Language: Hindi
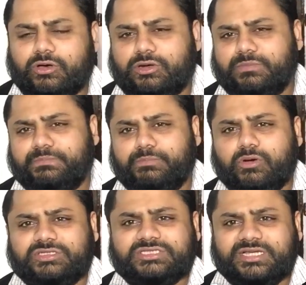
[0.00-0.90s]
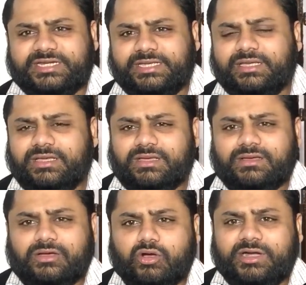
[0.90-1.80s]
और बहुत सारी
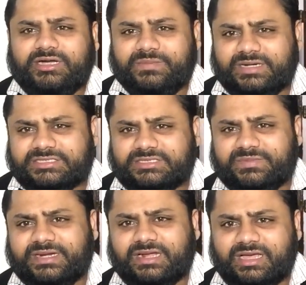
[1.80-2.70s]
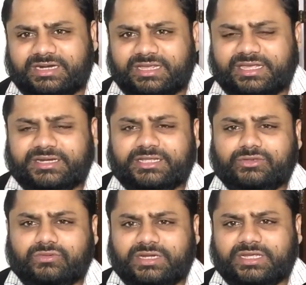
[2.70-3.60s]
ऑइंटमेंट सिर में लगाने के लिए
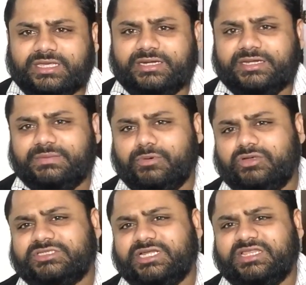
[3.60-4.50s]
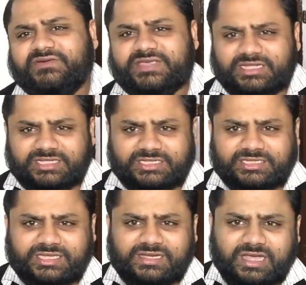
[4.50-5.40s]
धोने के लिए बहुत सारी दवाइयाँ दे
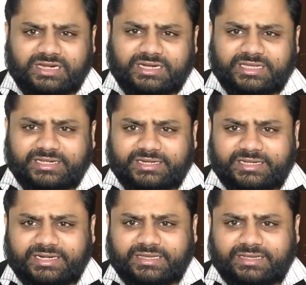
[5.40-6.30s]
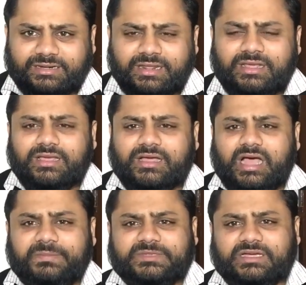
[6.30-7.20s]
देते हैं खाने के लिए लेकिन
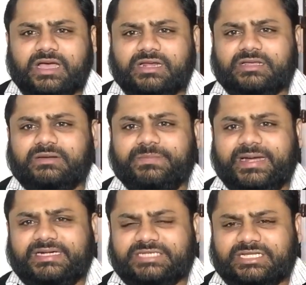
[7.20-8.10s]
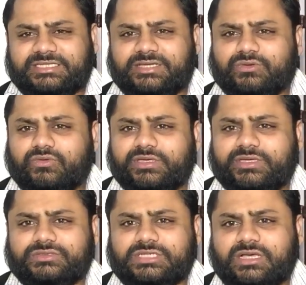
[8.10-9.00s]
आप थक हार कर बैठ जाते हैं
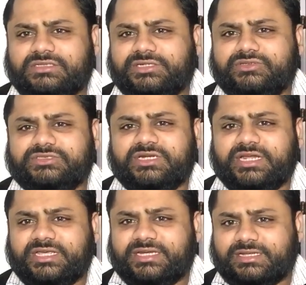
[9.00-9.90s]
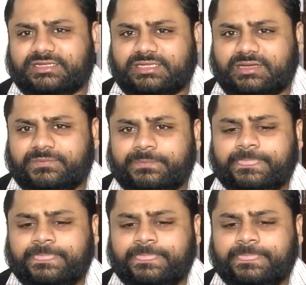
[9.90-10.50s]
कोई उसका सोल्यूशन नहीं निकलता